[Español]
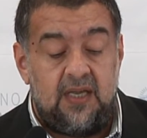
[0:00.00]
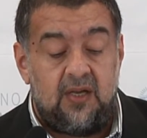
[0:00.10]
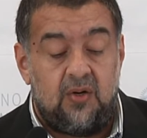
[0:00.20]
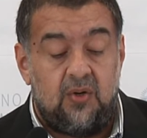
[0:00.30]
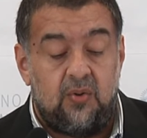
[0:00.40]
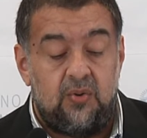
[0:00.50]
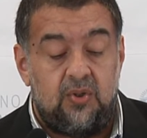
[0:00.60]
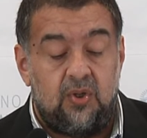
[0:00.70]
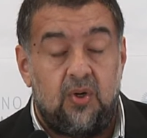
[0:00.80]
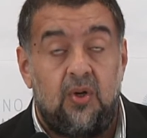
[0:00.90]
en
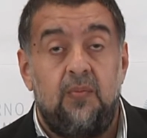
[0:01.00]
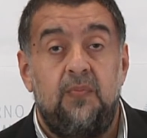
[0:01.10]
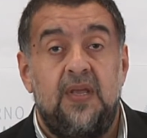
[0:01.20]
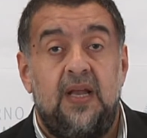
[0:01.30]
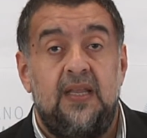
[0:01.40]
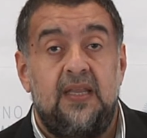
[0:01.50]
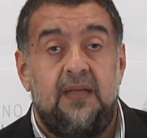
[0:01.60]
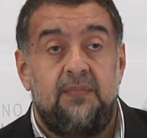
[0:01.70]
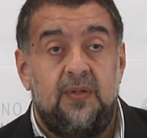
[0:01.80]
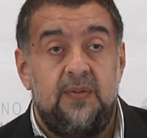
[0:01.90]
conjunto con
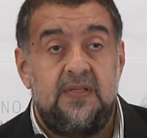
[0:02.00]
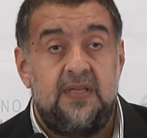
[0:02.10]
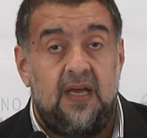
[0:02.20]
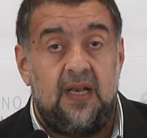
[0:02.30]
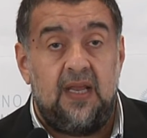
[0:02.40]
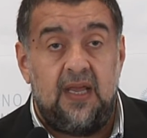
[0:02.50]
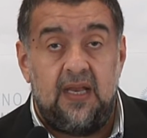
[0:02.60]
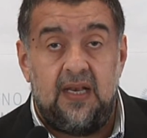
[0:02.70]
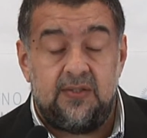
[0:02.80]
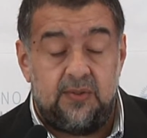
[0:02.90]
Vialidad Provincial
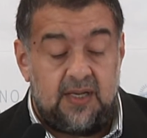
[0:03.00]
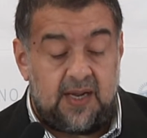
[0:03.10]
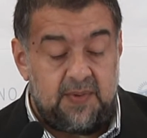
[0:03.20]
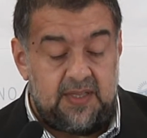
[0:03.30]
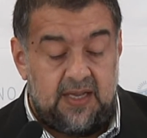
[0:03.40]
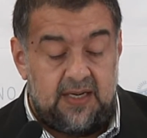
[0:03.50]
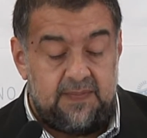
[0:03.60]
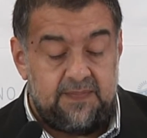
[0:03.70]
en la ciudad capital.